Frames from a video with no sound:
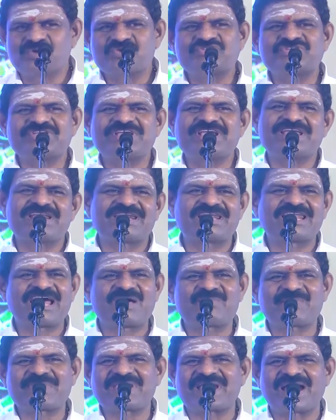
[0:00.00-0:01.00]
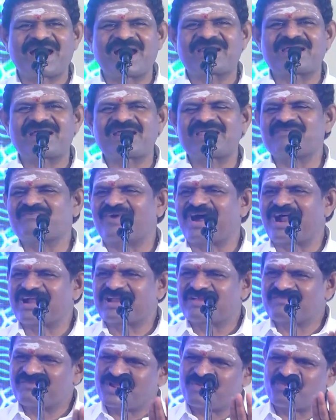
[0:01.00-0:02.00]
ஜோசியம் இல்லாமல் யாராலையும்
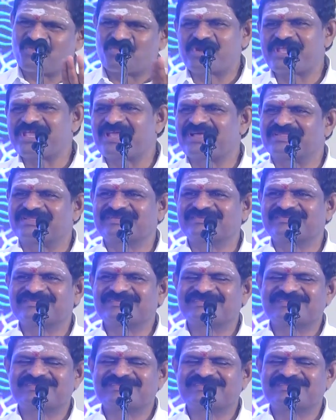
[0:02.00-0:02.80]
வாழவே முடியாது